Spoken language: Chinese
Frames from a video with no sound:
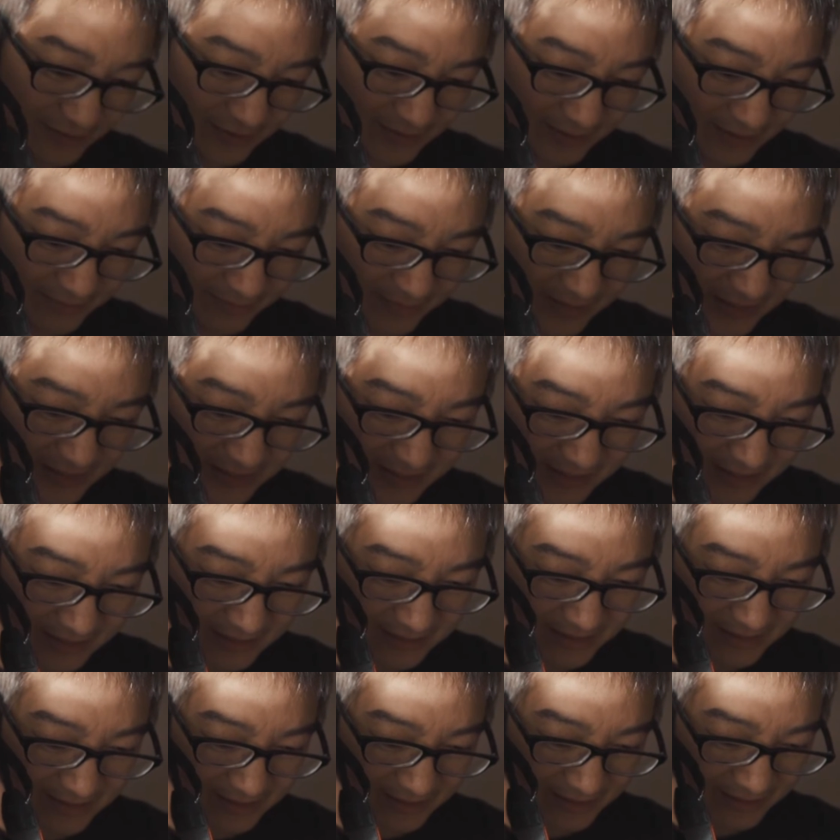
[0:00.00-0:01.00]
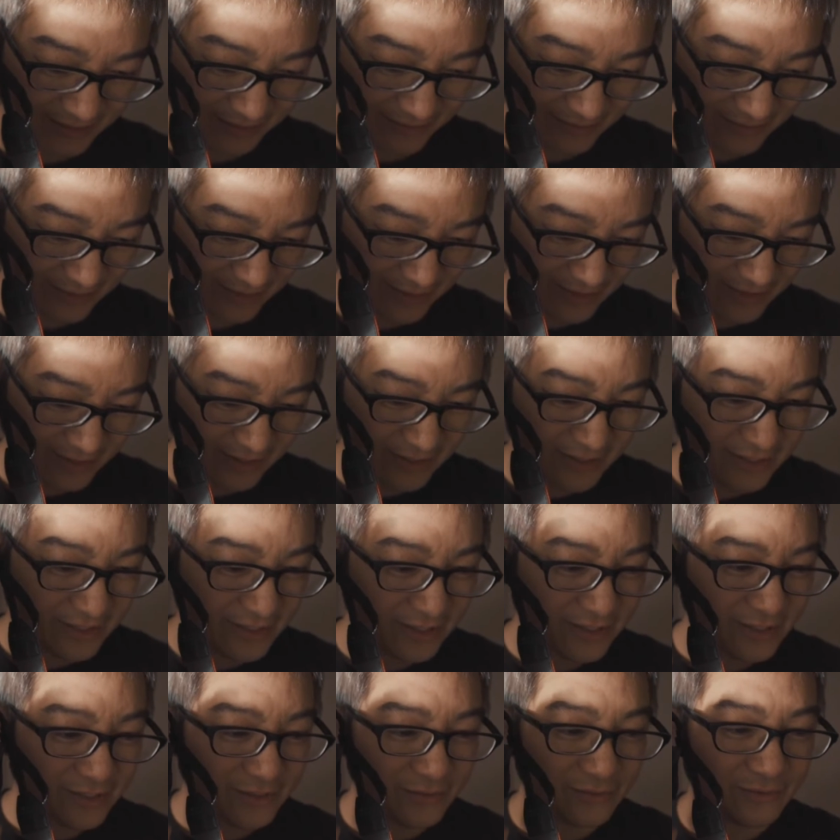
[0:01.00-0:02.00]
U S B 三的接口。
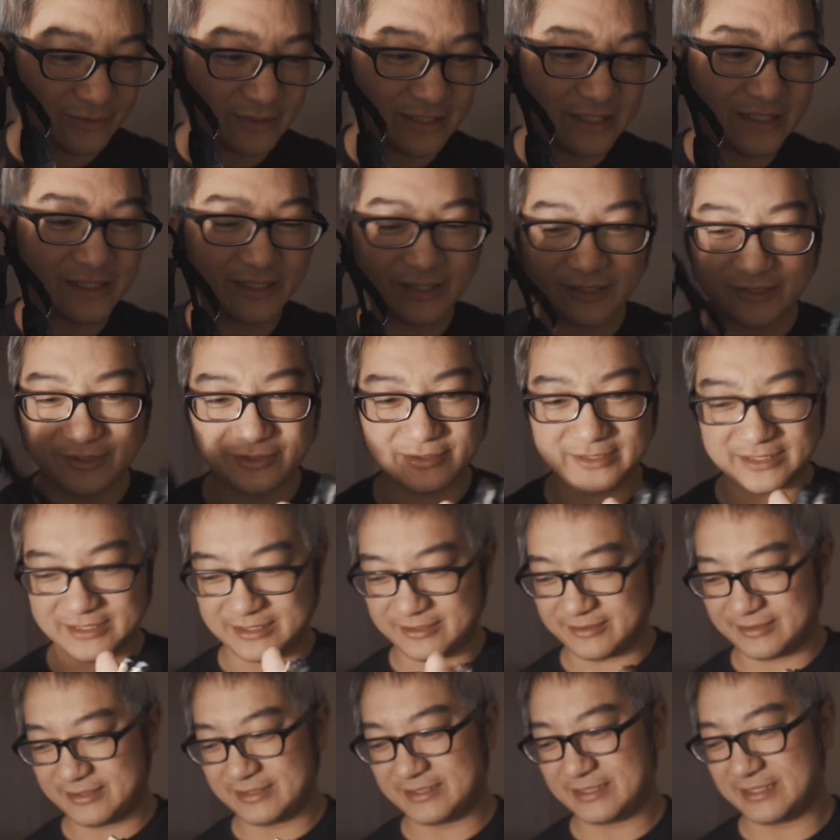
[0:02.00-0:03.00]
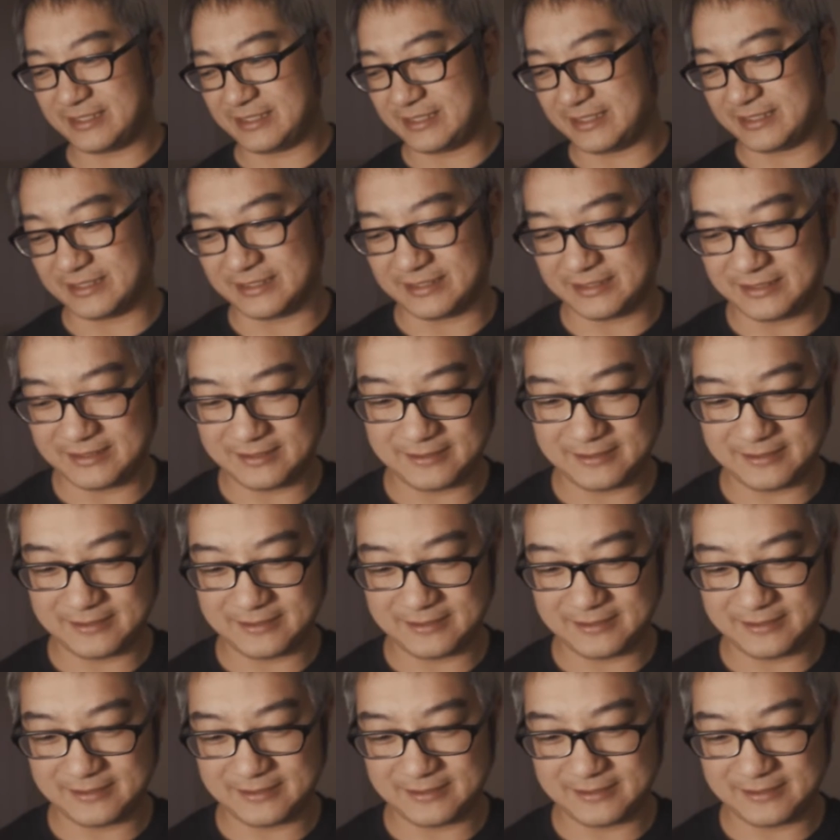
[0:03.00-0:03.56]
五 D 四用的就是这一个。